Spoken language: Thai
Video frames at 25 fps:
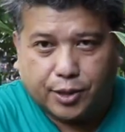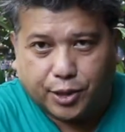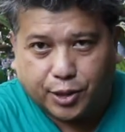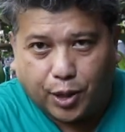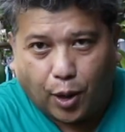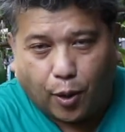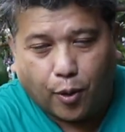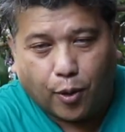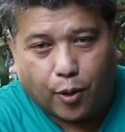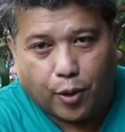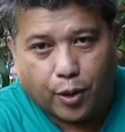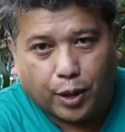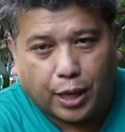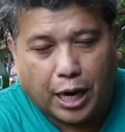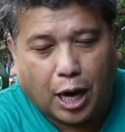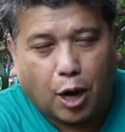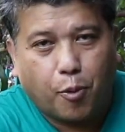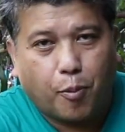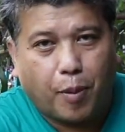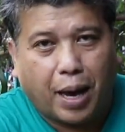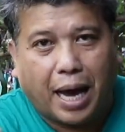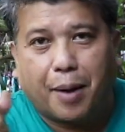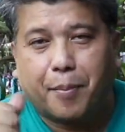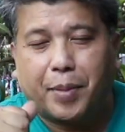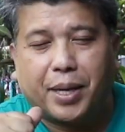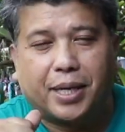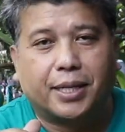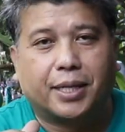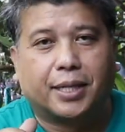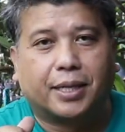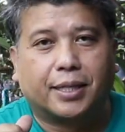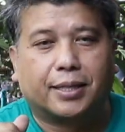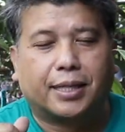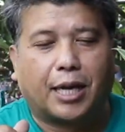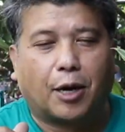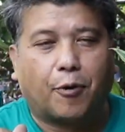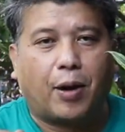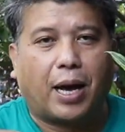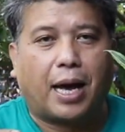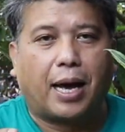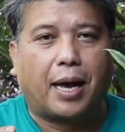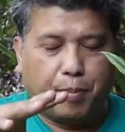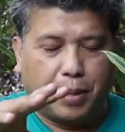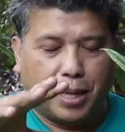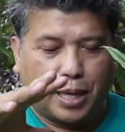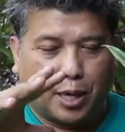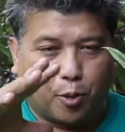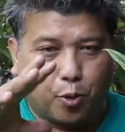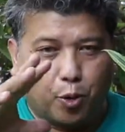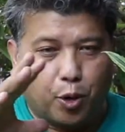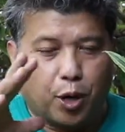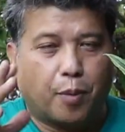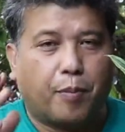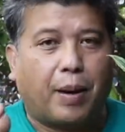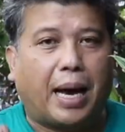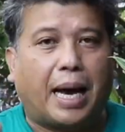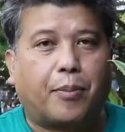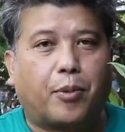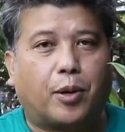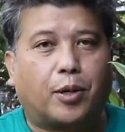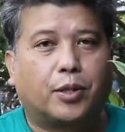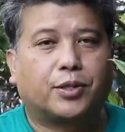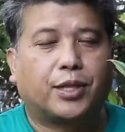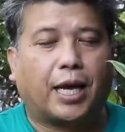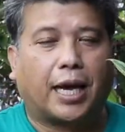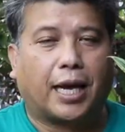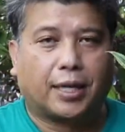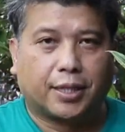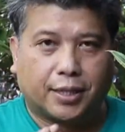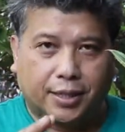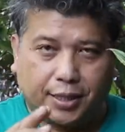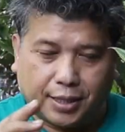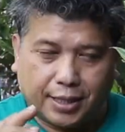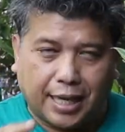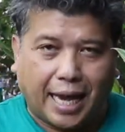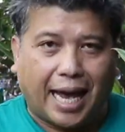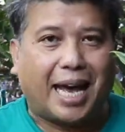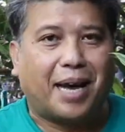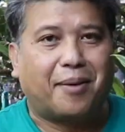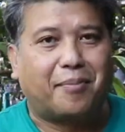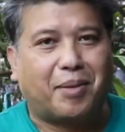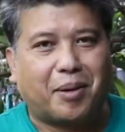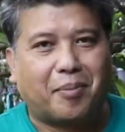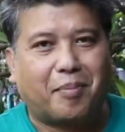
ส่องเข้ามาไม่ถึงแต่ว่ามีคุณภาพของแสงจ้า